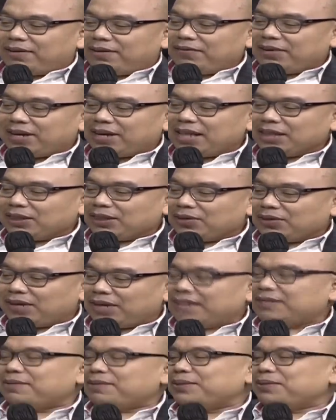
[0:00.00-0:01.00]
Wiranto
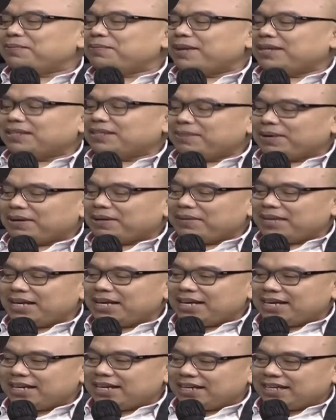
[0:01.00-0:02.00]
eh siapa itu Pak siapa namanya?
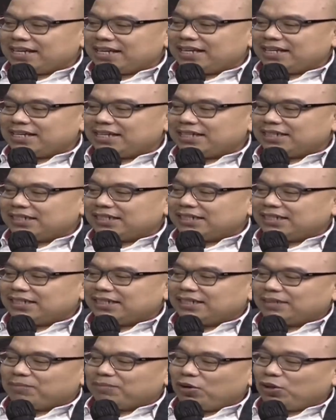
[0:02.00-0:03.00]

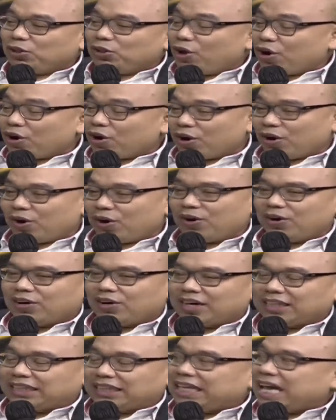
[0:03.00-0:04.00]
Uh, Mas Muldoko Mas
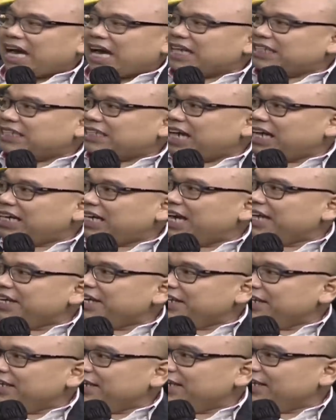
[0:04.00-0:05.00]
ketika ke sana
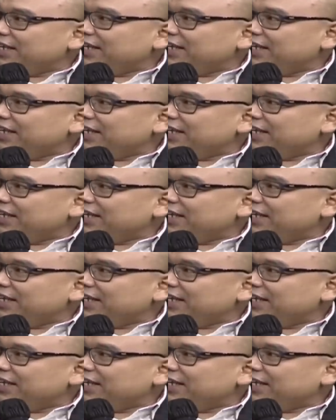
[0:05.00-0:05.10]
ini